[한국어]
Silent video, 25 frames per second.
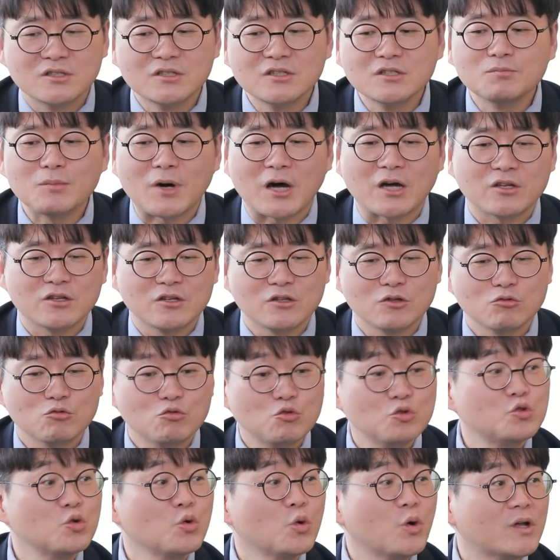그 바뀌는
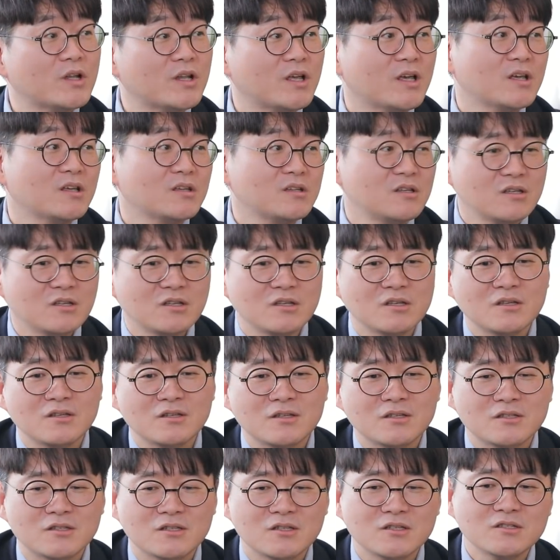구조 안에 이
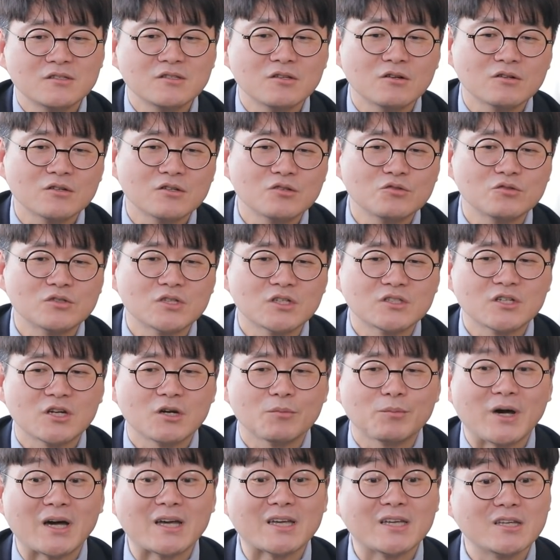디지털 기술
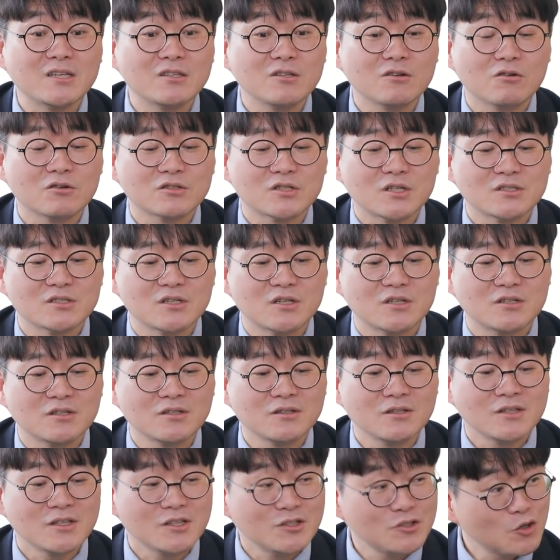자체가 바뀌는 것
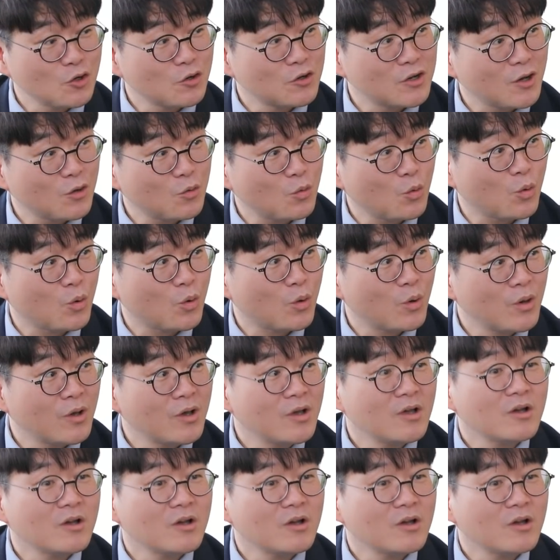자체는 인정을 하고